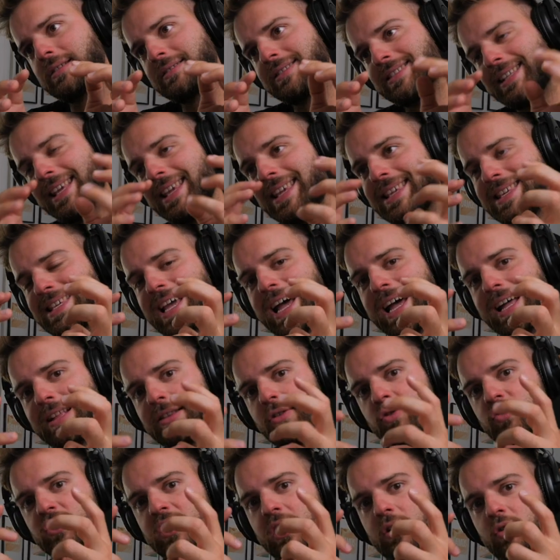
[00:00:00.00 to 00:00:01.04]
Si ya
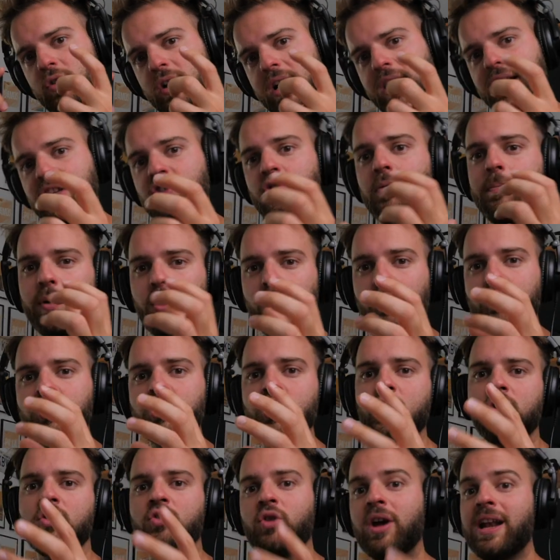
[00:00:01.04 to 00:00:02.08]
tu celular y tu
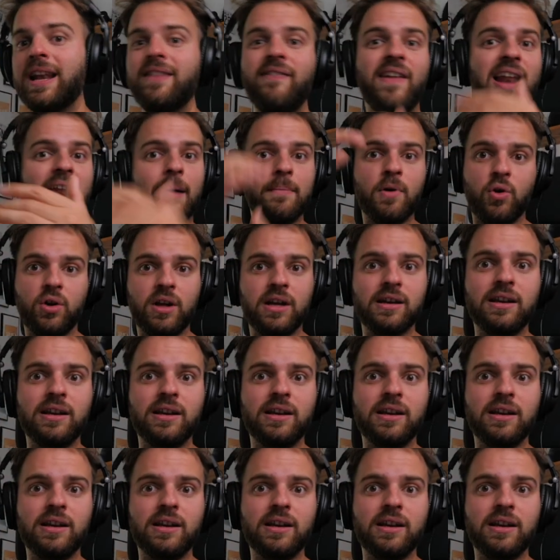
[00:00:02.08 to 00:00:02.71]
producción no es de la mejor